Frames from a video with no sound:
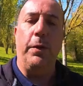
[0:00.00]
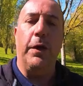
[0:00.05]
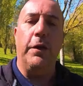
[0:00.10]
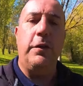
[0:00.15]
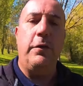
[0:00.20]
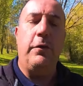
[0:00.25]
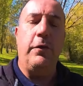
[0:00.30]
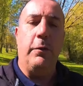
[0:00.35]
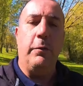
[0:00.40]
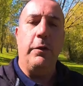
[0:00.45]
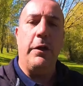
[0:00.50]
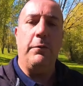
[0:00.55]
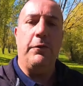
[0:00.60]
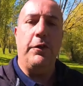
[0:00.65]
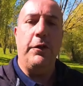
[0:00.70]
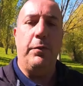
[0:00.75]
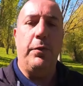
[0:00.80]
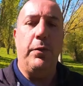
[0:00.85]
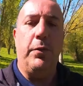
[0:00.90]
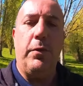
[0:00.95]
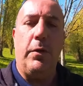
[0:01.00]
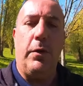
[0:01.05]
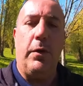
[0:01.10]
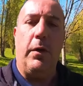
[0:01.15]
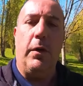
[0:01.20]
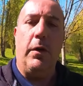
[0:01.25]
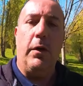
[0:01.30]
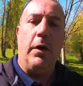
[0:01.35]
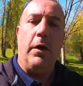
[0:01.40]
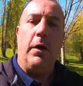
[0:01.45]
suis parti filmer un petit
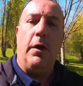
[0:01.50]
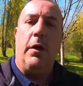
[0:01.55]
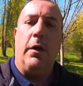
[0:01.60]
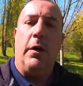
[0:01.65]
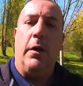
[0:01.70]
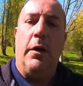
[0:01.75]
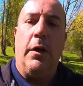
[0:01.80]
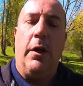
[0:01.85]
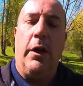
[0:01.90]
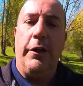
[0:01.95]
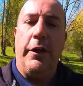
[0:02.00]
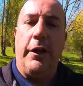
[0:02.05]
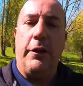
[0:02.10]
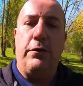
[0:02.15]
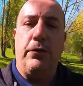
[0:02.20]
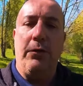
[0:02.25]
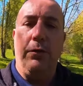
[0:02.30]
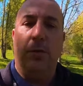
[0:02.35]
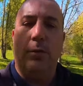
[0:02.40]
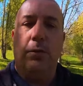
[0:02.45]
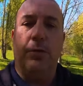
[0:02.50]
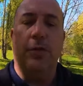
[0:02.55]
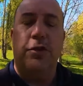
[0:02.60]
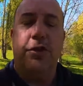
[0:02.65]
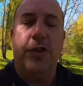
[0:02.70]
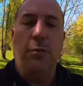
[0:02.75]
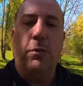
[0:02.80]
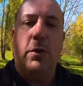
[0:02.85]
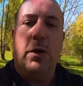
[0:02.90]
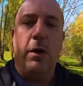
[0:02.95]
peu euh, la nature
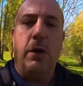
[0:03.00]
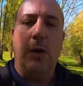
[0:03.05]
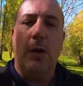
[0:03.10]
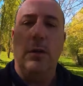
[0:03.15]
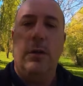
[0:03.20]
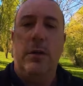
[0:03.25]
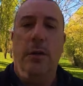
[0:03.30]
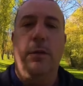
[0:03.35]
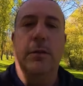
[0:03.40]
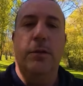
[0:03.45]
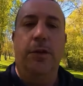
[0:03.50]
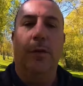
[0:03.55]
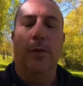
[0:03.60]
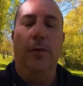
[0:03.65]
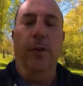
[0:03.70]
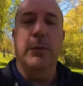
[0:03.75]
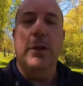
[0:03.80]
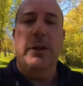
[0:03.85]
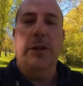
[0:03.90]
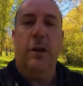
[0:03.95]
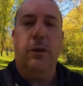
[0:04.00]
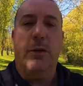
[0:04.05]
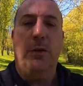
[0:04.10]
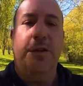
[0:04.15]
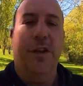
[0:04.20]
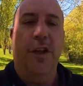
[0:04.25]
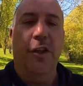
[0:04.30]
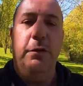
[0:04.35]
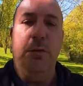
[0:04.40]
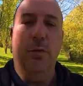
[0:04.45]
autour de chez moi. J'ai filmé
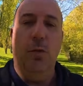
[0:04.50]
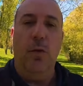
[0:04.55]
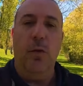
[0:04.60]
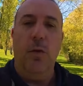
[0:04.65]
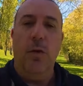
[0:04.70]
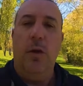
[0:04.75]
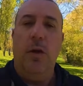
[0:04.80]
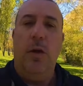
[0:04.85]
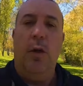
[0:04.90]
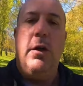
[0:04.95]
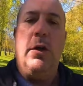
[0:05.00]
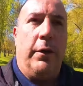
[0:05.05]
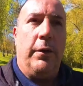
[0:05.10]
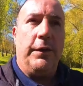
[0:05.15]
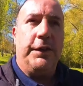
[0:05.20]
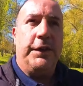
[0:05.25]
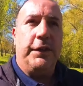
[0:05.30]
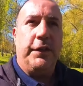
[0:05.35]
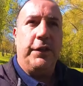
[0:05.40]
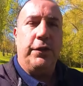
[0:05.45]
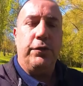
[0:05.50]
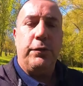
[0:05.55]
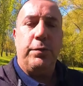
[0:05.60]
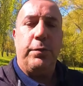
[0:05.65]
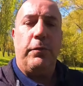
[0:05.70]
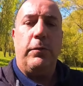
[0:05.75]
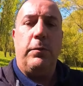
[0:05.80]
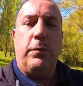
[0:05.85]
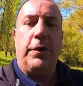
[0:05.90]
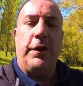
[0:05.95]
quelques animaux. Donc c'était
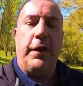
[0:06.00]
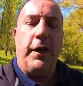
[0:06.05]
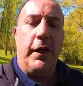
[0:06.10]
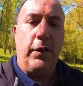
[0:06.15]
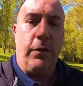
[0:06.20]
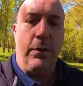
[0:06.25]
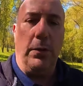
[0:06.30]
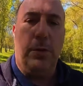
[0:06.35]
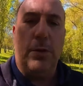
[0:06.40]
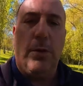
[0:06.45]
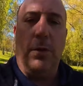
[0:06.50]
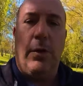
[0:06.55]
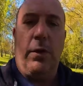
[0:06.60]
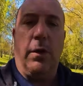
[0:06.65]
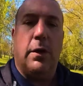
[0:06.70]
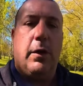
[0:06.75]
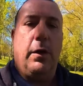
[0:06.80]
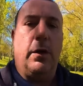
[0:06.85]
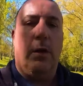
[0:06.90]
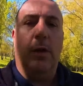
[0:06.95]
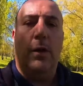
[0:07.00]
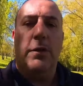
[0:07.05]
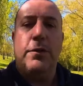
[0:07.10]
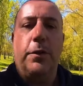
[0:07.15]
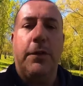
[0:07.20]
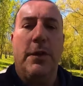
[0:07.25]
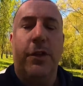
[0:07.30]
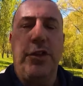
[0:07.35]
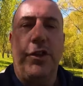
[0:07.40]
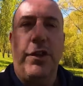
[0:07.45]
juste pour vous montrer que euh,
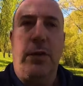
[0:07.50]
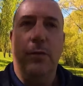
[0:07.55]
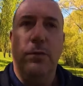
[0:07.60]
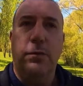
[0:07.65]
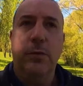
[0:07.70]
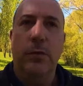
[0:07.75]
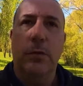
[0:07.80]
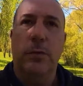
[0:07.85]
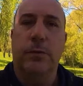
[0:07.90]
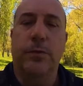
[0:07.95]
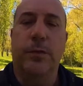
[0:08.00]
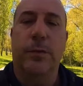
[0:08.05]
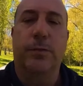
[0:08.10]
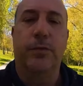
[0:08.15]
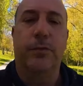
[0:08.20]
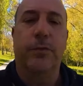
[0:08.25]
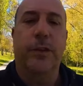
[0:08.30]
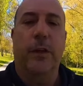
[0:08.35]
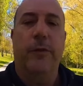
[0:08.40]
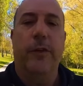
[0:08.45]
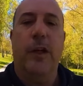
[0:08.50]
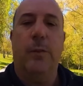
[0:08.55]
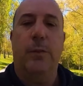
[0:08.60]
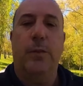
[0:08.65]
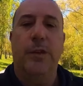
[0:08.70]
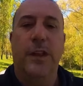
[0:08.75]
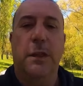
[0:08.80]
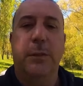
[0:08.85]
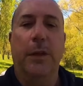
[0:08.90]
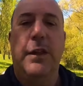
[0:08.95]
en sortant de chez vous, vous, avez
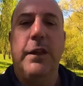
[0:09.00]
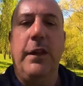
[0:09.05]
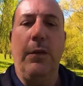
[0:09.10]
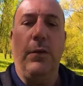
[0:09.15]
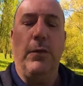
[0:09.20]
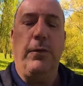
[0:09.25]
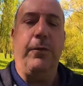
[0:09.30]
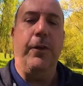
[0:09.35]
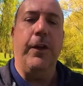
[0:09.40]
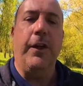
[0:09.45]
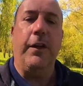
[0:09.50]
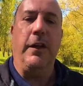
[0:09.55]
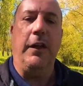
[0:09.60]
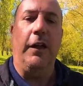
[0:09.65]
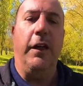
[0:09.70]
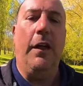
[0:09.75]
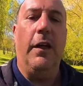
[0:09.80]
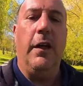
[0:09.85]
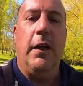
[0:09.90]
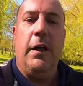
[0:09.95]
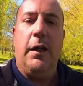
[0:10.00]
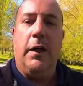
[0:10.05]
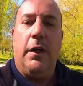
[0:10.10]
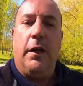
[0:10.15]
la possibilité de faire des,